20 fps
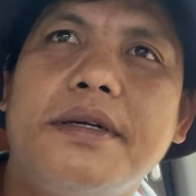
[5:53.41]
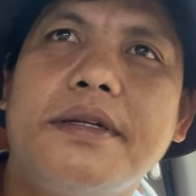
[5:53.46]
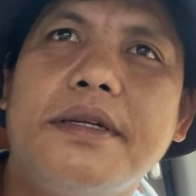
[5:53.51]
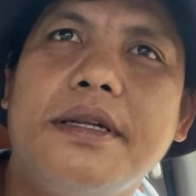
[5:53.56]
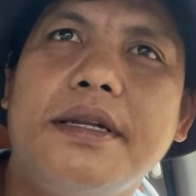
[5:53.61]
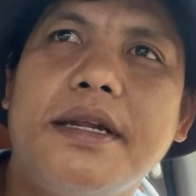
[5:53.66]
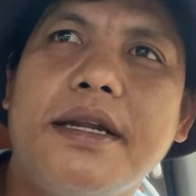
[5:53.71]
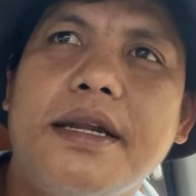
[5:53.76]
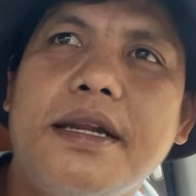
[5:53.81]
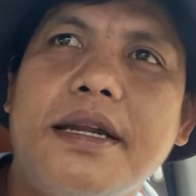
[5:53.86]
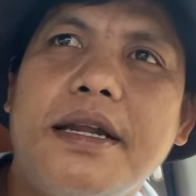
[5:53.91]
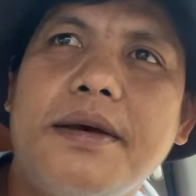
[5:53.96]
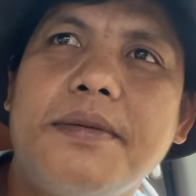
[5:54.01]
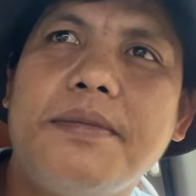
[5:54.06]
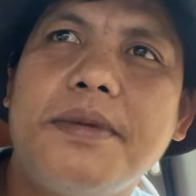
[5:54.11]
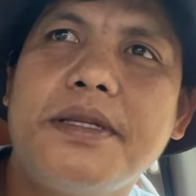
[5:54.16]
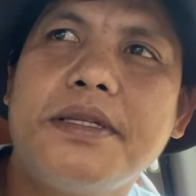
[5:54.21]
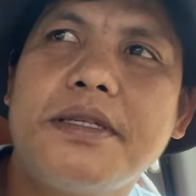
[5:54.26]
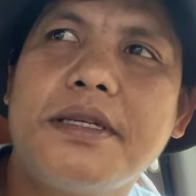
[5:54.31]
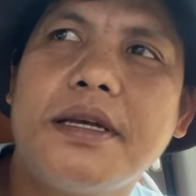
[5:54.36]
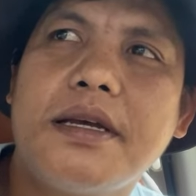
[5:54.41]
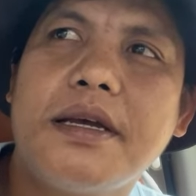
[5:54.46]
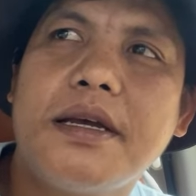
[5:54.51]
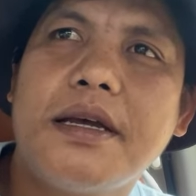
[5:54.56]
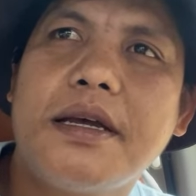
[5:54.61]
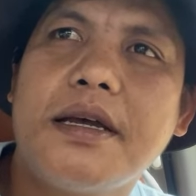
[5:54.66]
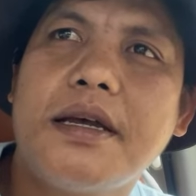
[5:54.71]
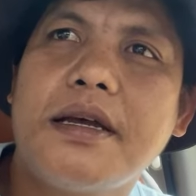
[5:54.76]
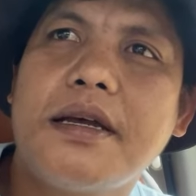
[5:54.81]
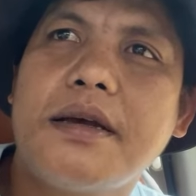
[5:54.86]
dinala namin sa
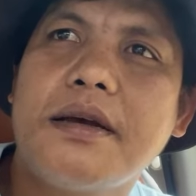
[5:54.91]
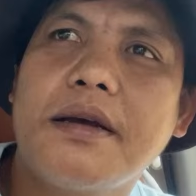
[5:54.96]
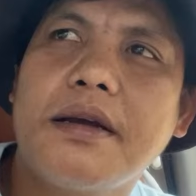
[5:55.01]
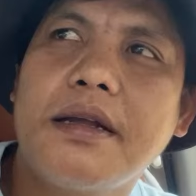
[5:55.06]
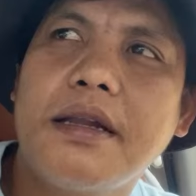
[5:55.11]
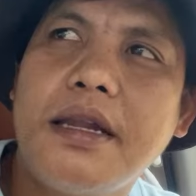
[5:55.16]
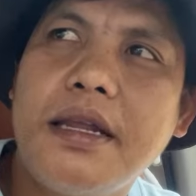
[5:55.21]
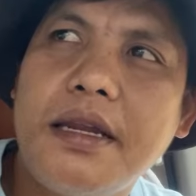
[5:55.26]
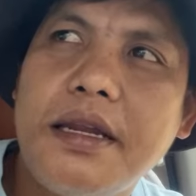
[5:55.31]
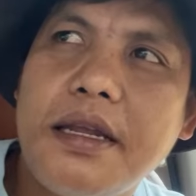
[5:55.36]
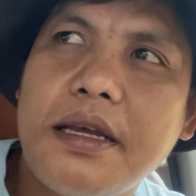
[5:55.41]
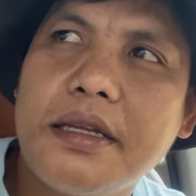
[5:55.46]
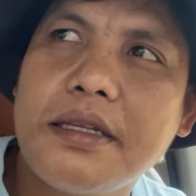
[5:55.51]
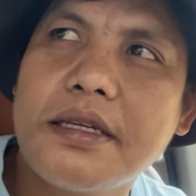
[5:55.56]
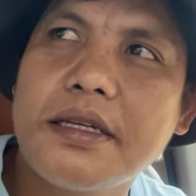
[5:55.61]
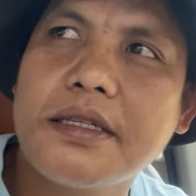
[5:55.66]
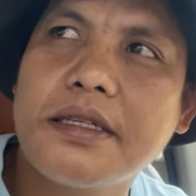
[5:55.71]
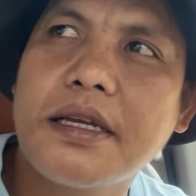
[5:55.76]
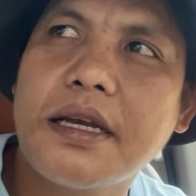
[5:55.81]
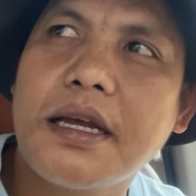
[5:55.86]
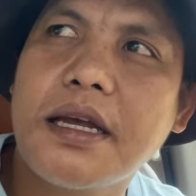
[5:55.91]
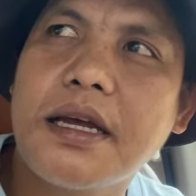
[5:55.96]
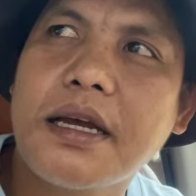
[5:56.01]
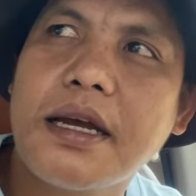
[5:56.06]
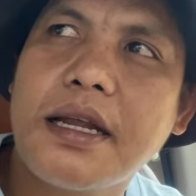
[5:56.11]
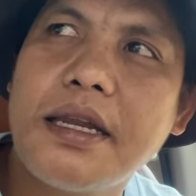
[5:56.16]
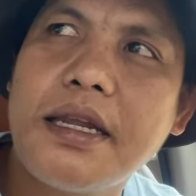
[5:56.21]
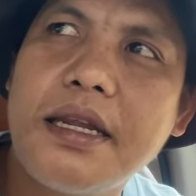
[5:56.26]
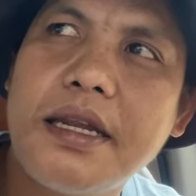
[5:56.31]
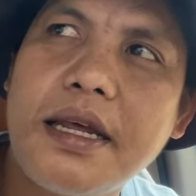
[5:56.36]
clinic dyan sa
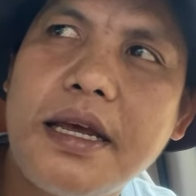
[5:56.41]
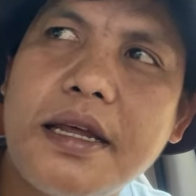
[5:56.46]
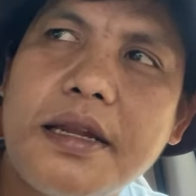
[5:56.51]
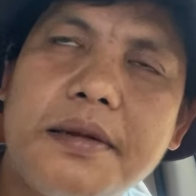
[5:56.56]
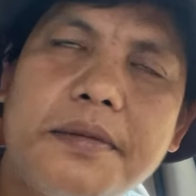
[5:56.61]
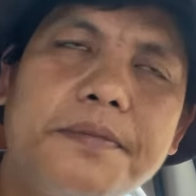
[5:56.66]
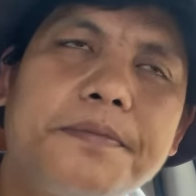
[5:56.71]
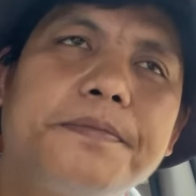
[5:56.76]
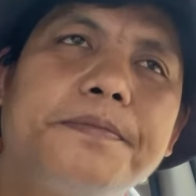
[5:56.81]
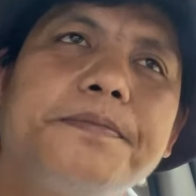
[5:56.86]
Kalinan